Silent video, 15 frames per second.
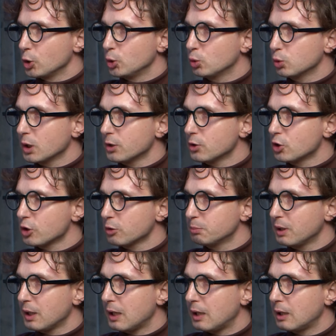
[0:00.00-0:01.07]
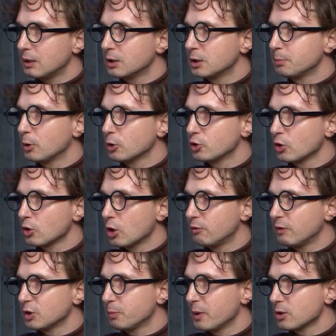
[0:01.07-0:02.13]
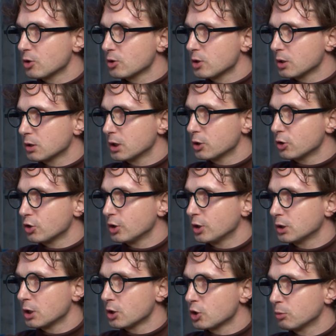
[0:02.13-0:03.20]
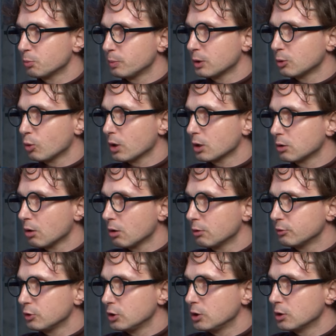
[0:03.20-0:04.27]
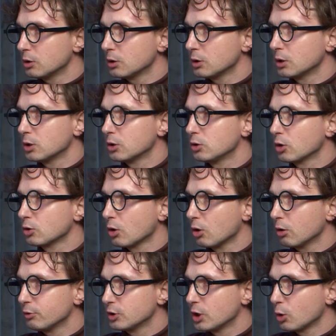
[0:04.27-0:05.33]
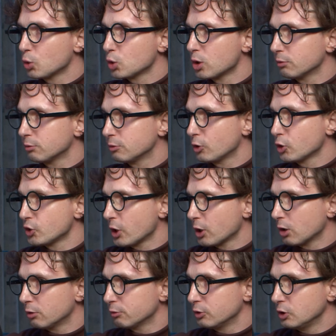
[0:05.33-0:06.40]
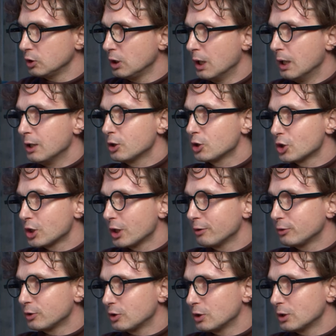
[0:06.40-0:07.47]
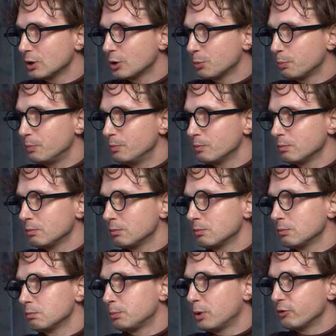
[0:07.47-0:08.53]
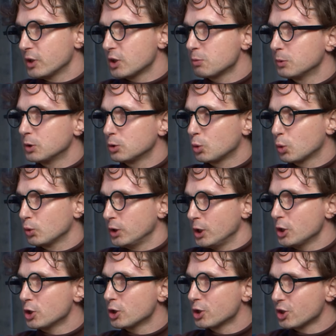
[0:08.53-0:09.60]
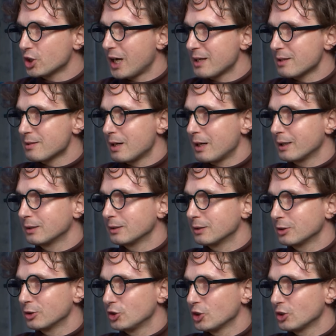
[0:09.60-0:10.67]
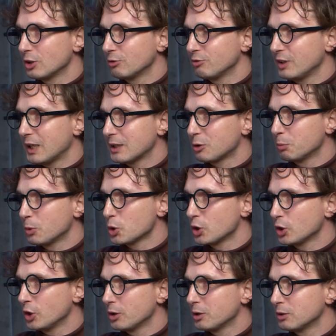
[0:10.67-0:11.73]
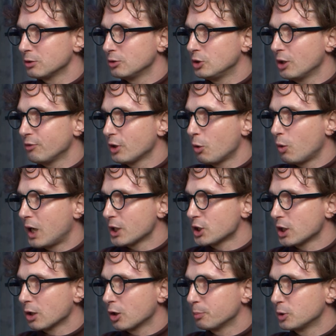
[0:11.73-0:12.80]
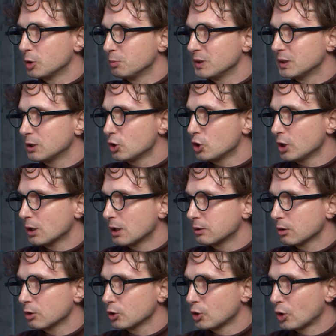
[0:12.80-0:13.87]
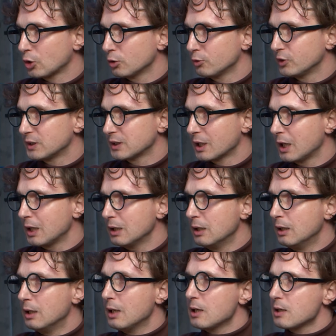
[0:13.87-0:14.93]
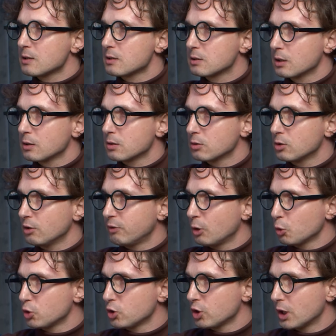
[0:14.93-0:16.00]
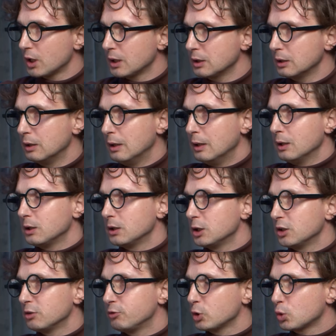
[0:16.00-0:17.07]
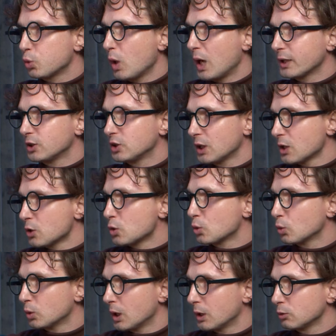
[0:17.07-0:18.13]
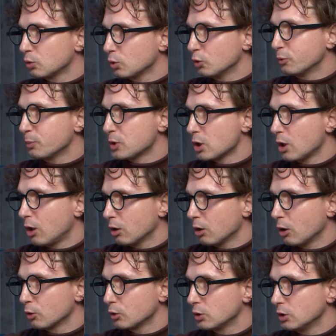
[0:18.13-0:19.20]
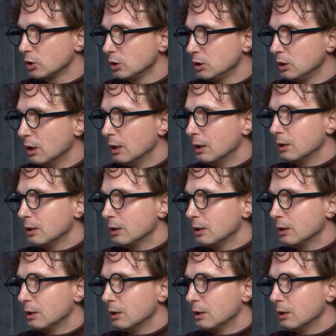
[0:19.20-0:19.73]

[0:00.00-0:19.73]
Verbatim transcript: I tutaj trzeba e, podziękować bardzo serdecznie naszemu panu rektorowi, e, doktorowi Dariuszowi Woźniakowi, że w tych mm, powiedzmy trudniejszych czasach, gdzie ten wiatr może nie, nie wiał aż tak optymistycznie dla tego środowiska, zdecydował się wysłuchać nas, studentów psychologii,